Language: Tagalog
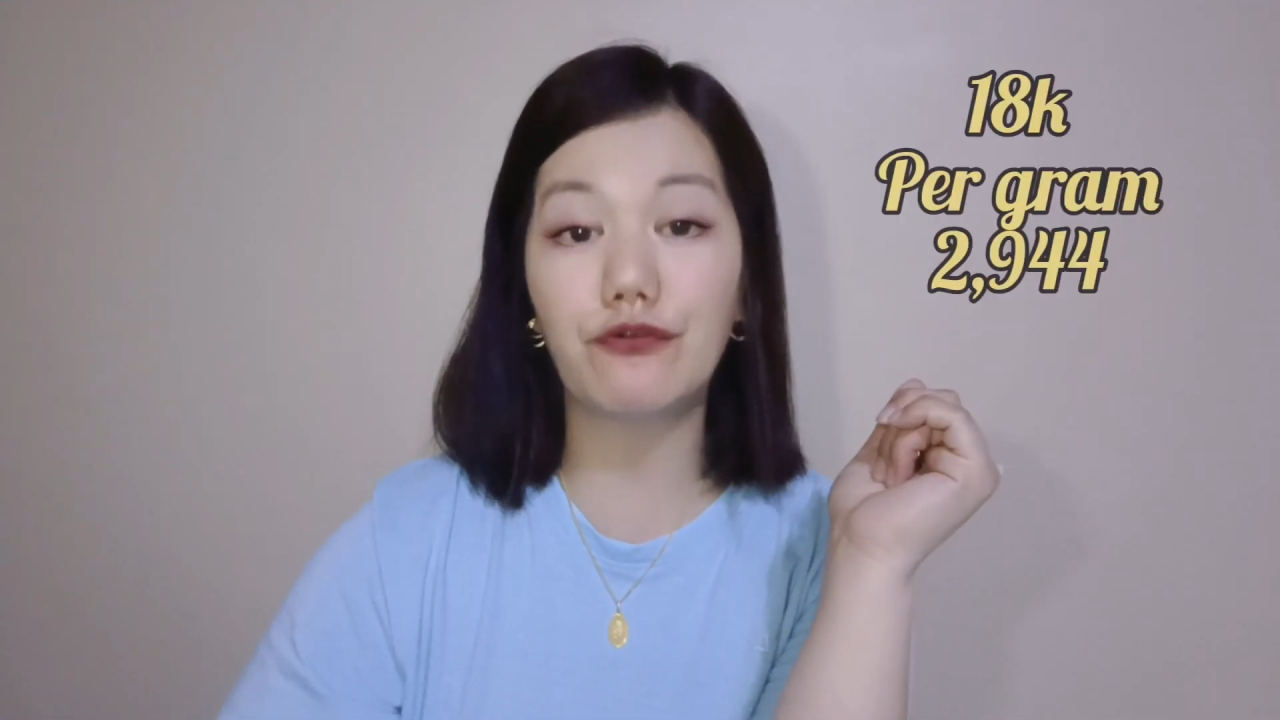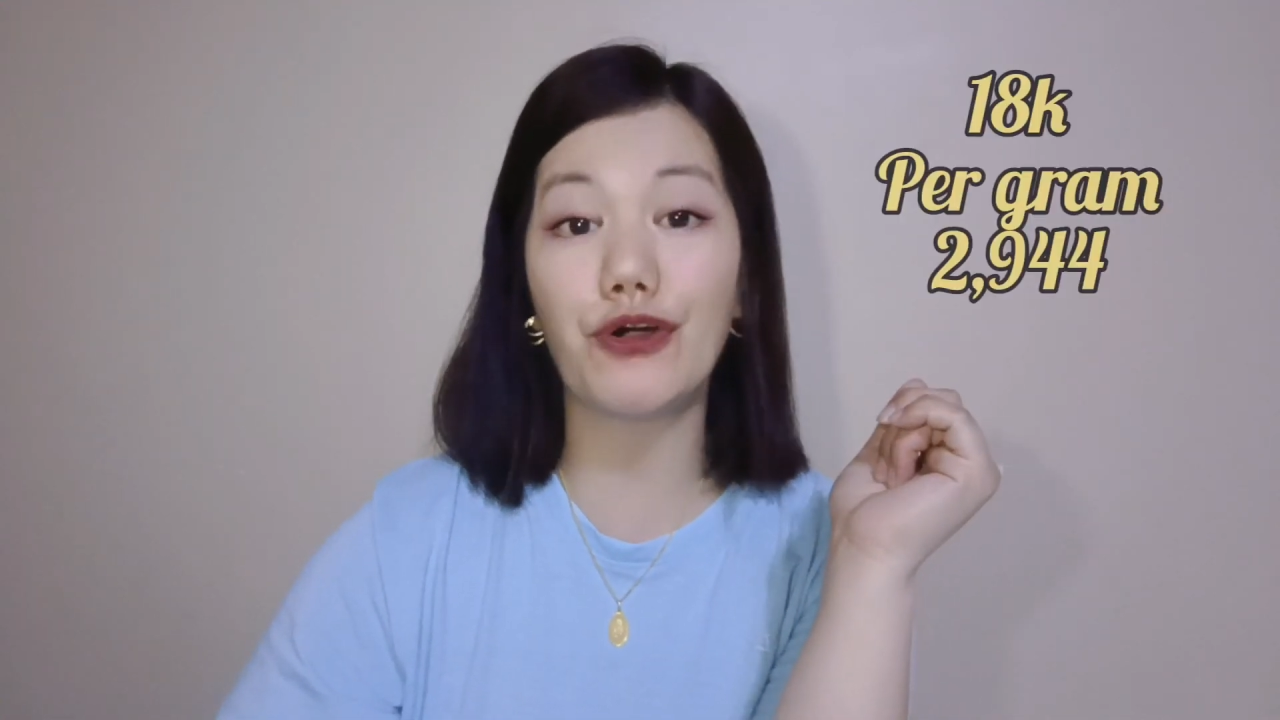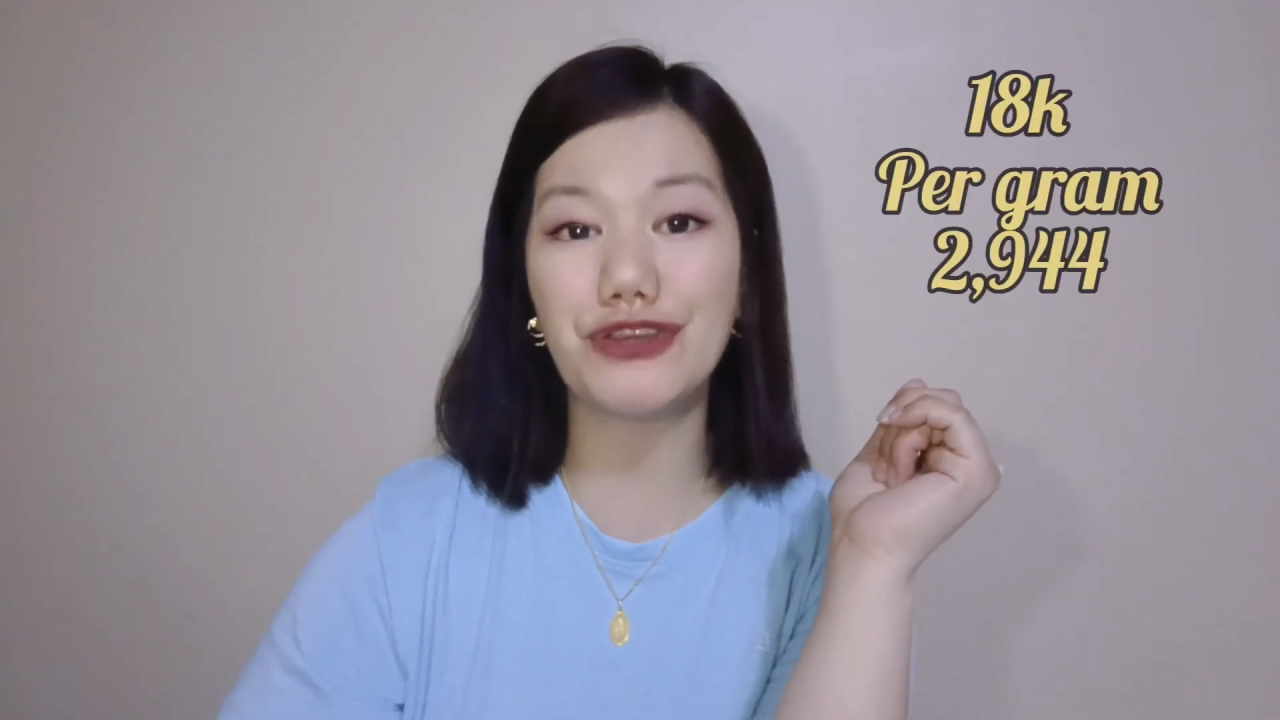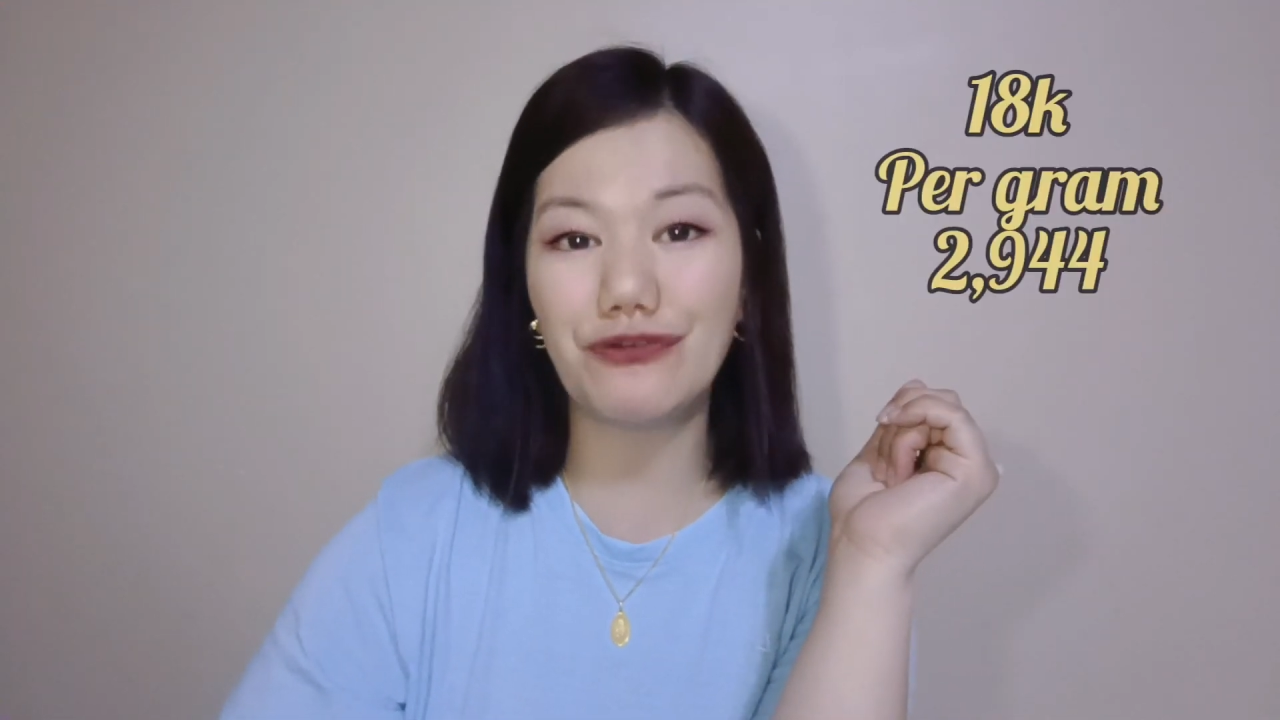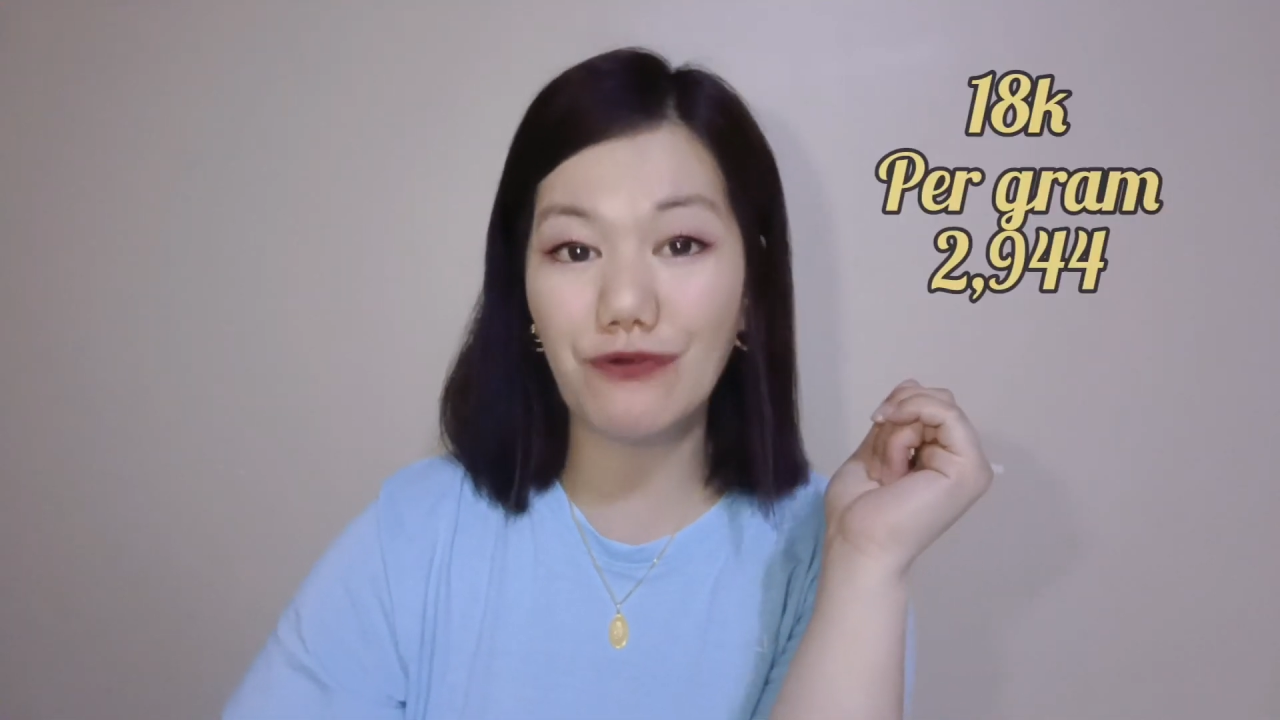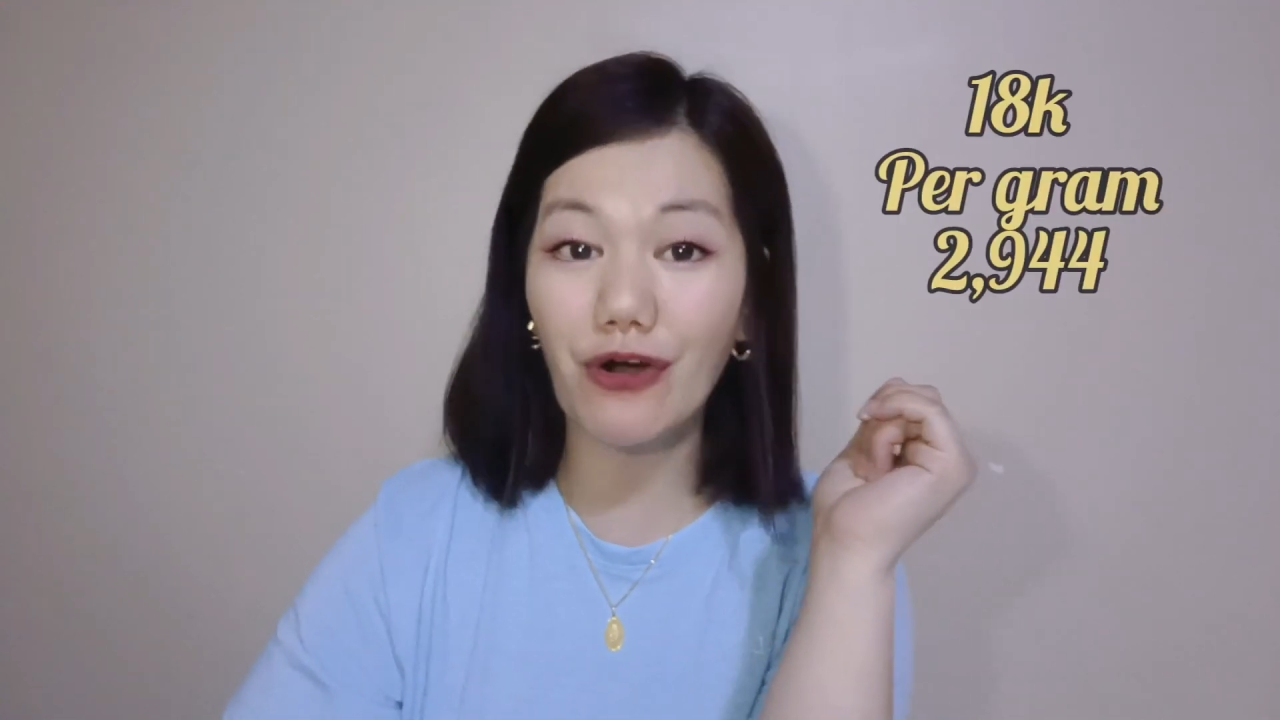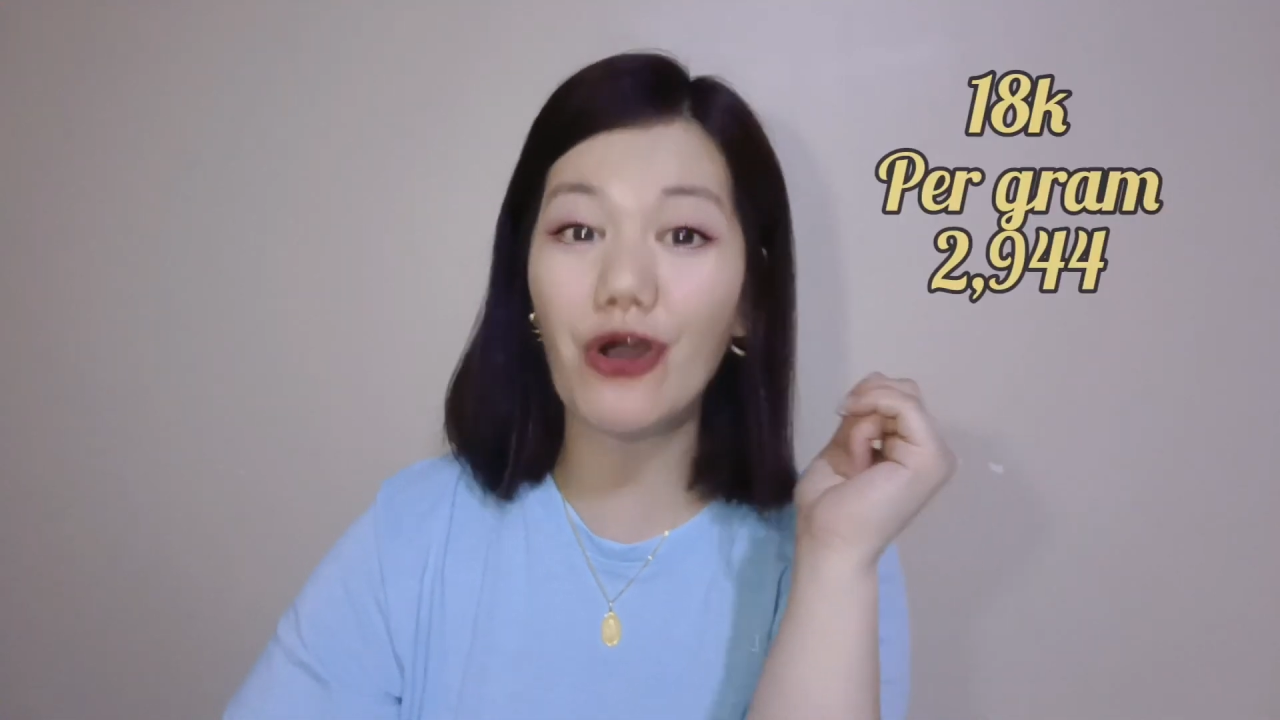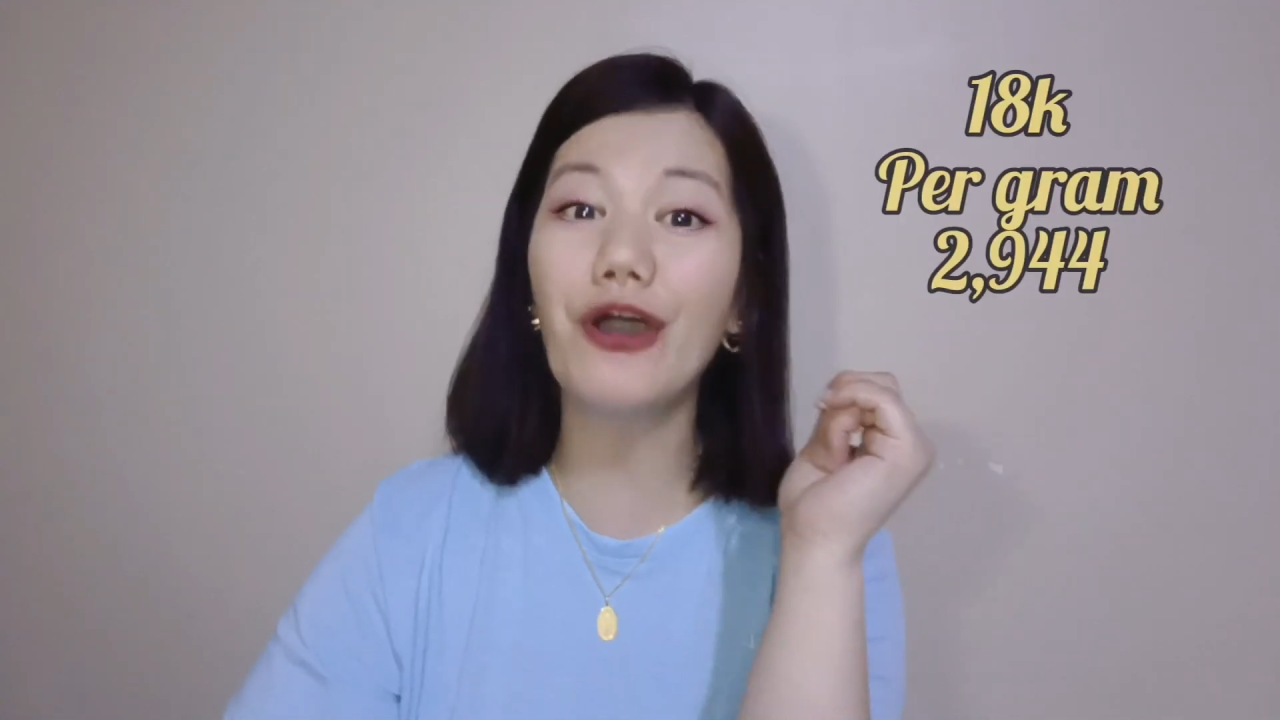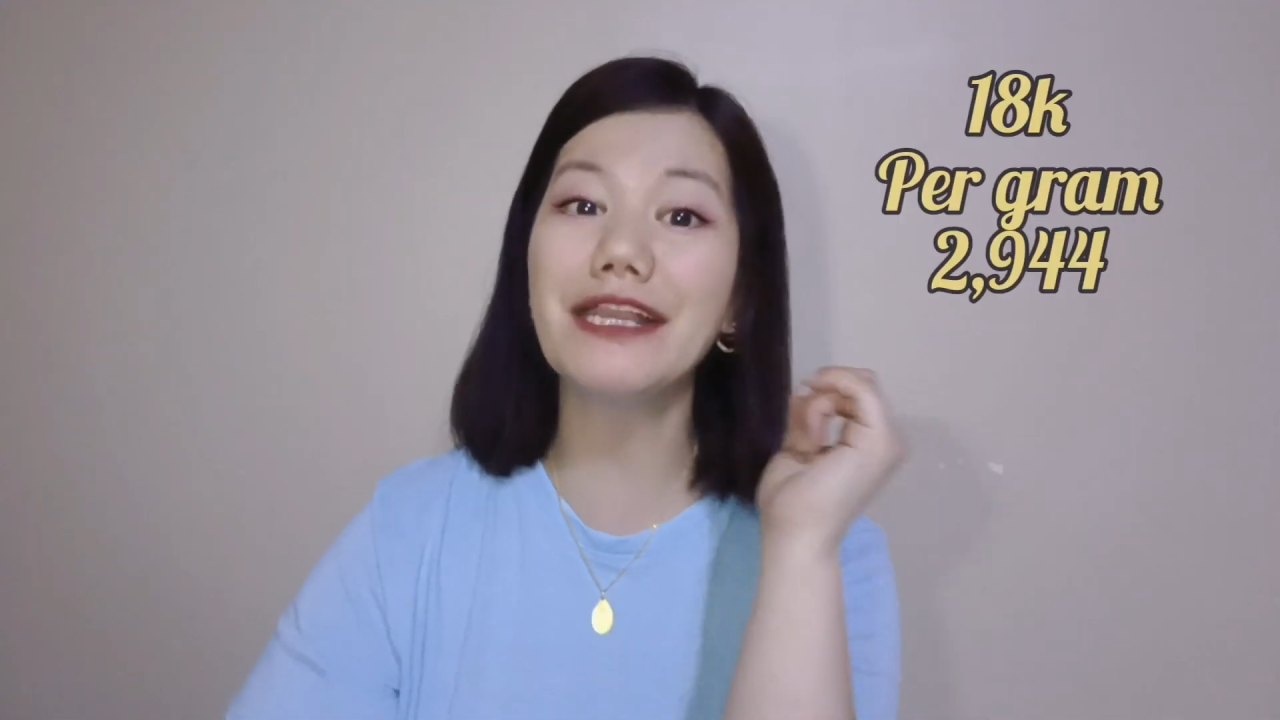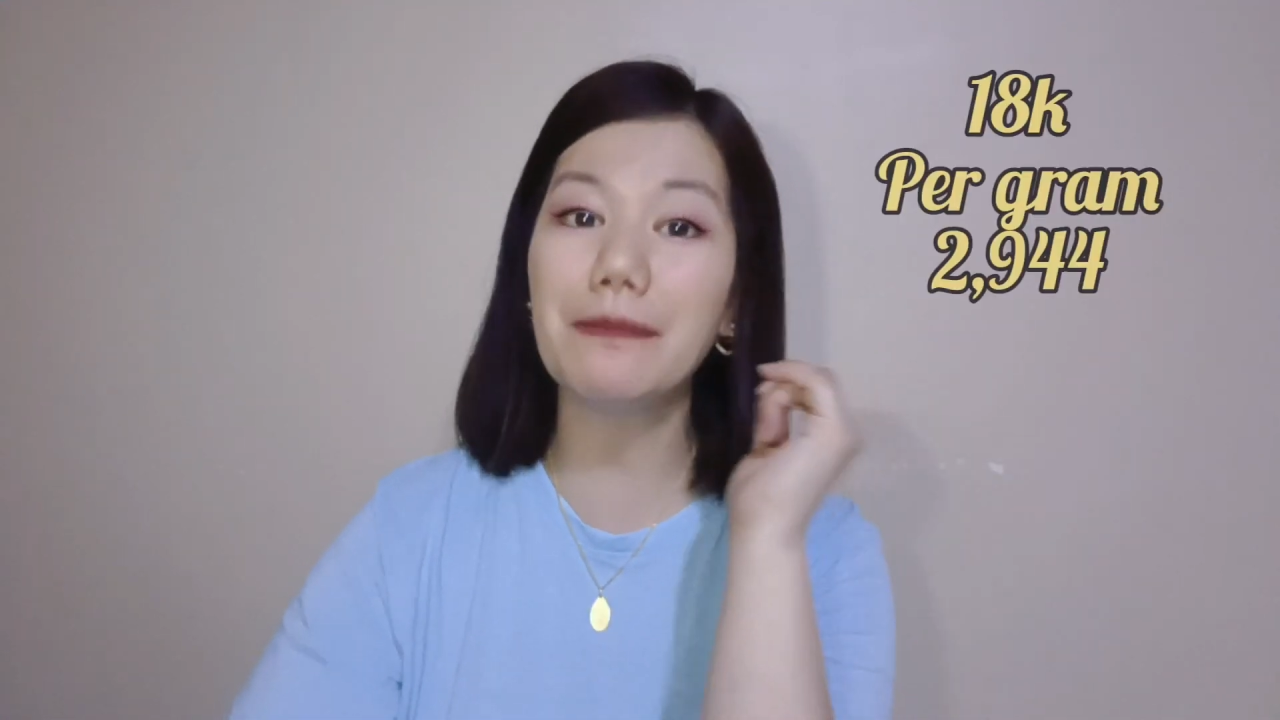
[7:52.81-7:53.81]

O, ba